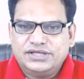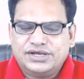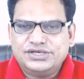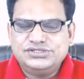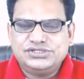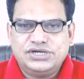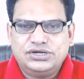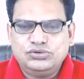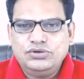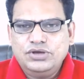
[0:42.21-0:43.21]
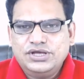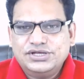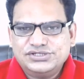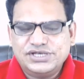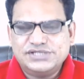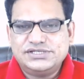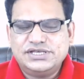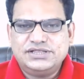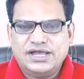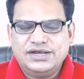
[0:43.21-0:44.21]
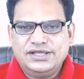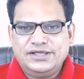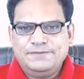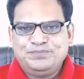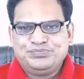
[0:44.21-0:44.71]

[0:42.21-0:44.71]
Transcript: తగ్గించినట్టు చేసి దాన్ని